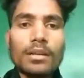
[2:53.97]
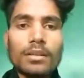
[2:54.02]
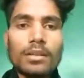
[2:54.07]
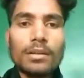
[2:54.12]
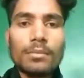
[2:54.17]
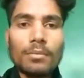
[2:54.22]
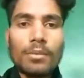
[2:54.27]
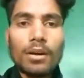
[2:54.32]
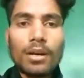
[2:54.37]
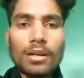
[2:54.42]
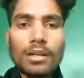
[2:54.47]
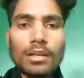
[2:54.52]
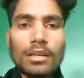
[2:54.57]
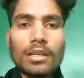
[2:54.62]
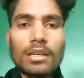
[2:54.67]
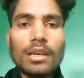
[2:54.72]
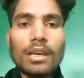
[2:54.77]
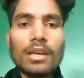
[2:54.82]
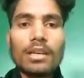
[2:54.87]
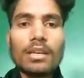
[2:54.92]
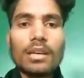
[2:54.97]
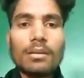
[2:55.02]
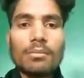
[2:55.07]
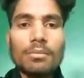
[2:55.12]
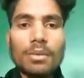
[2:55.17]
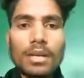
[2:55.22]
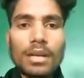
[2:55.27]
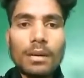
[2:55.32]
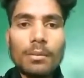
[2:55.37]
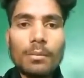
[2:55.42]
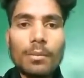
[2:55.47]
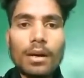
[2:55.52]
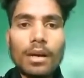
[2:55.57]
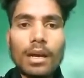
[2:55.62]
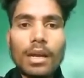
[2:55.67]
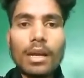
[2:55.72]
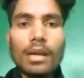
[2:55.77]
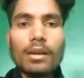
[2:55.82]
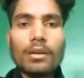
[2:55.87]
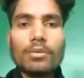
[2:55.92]
डिमांड किए या बिना
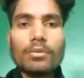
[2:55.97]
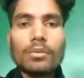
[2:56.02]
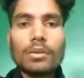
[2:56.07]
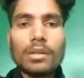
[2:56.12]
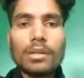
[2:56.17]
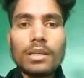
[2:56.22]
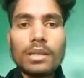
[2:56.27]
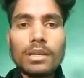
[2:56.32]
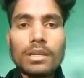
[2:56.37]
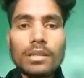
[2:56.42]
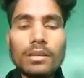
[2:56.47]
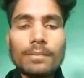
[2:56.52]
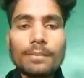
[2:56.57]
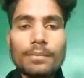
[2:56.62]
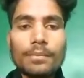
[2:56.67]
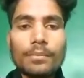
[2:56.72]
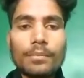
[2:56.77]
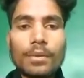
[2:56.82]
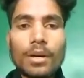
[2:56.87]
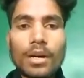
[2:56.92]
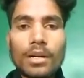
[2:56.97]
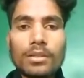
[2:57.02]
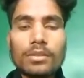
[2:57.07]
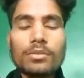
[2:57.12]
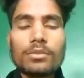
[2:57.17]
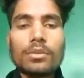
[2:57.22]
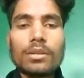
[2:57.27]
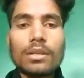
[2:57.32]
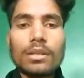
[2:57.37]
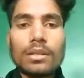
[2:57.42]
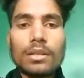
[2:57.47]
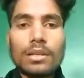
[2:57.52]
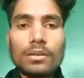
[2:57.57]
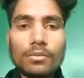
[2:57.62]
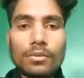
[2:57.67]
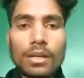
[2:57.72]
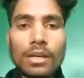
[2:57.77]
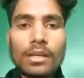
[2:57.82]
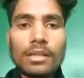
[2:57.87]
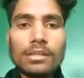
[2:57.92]
मांगे उनकी मांग सुनी
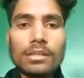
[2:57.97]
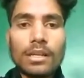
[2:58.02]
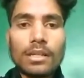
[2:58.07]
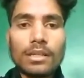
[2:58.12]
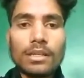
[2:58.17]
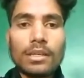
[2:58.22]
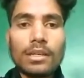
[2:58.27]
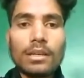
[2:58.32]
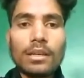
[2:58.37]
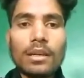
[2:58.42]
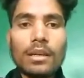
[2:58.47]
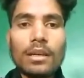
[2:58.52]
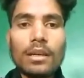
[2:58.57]
क्यों नहीं जाती